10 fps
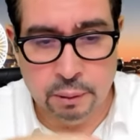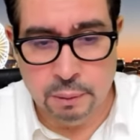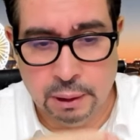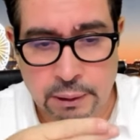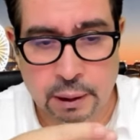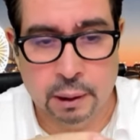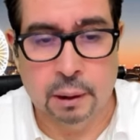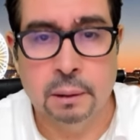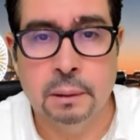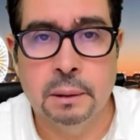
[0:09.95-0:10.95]
واحد
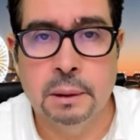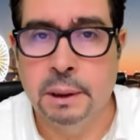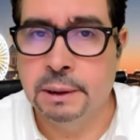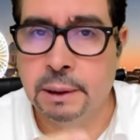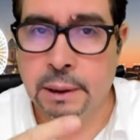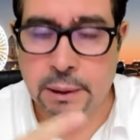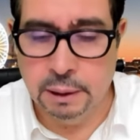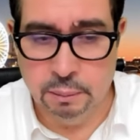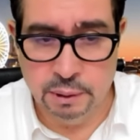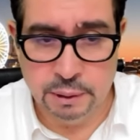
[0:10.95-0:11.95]
يلا يهز لك
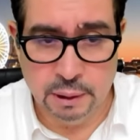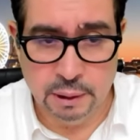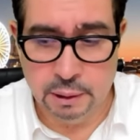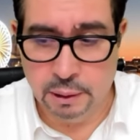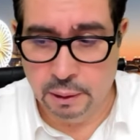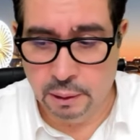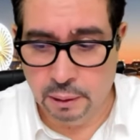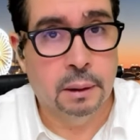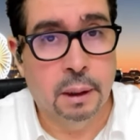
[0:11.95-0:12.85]
كلمه هذيك آه،